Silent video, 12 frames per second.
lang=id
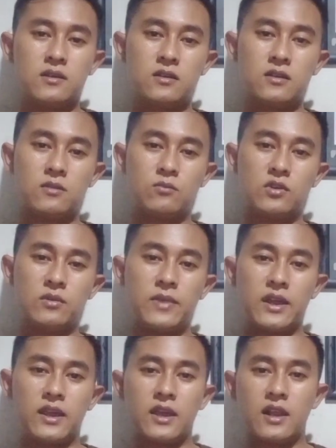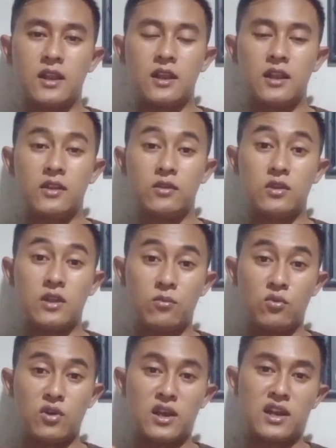eh, buat bengkel Yuda
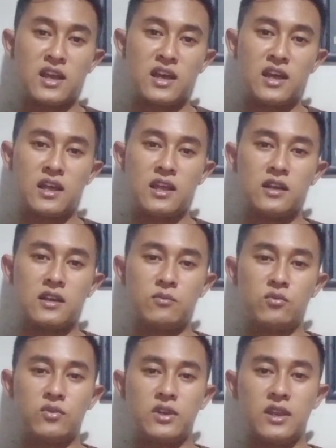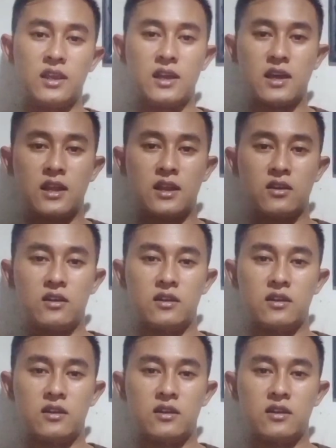Buana kemudian